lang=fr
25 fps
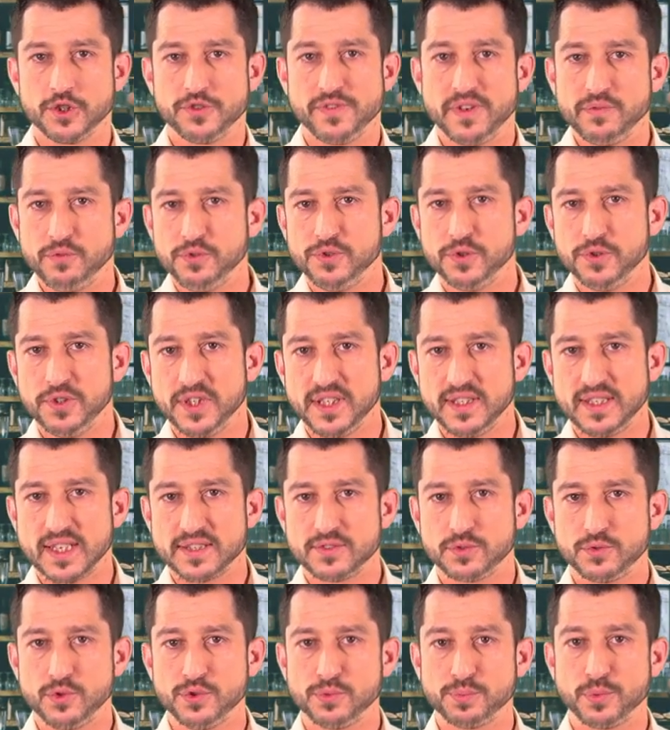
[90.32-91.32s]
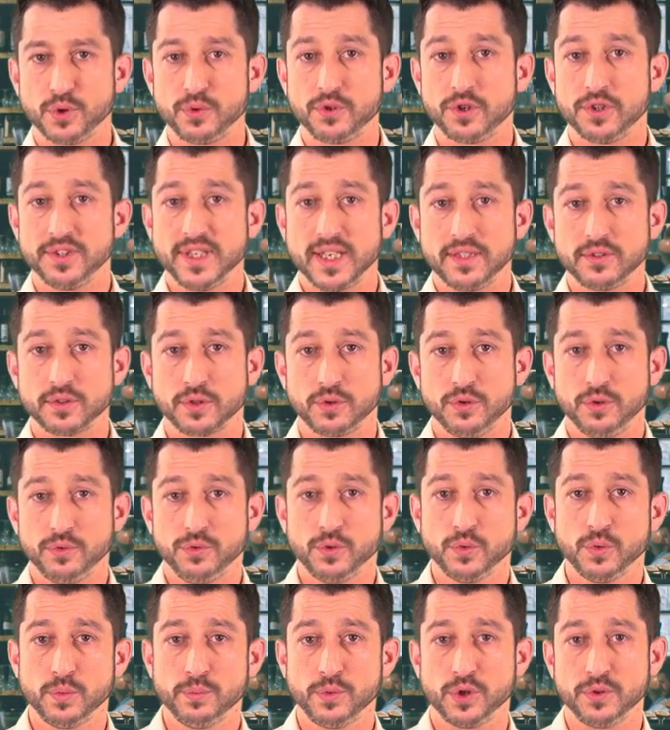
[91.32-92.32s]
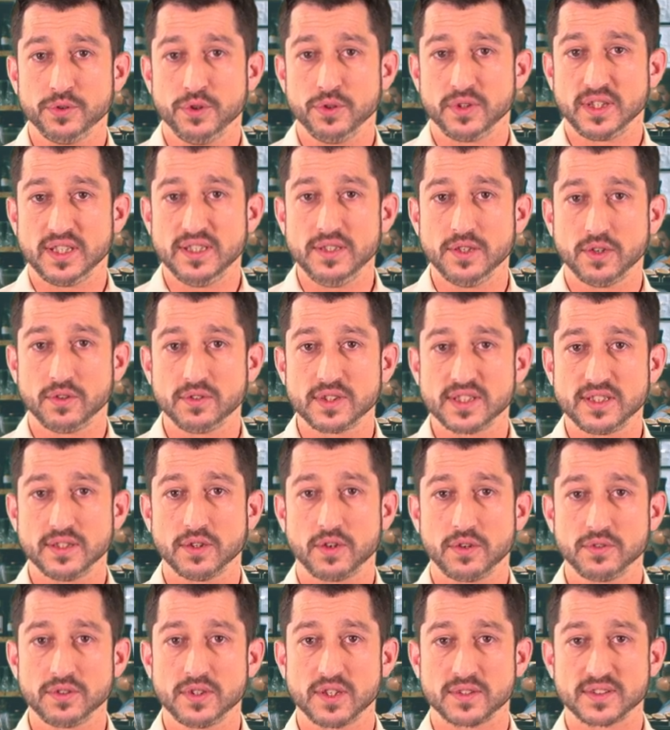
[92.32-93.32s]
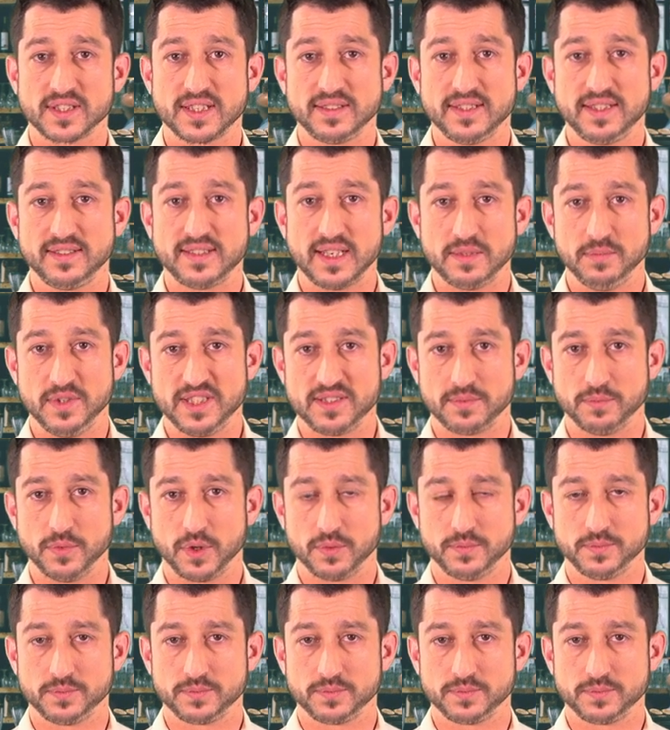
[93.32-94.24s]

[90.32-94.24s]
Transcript: Je vais vous donner une astuce pour connaître le nombre de clients qui rentrent dans un établissement.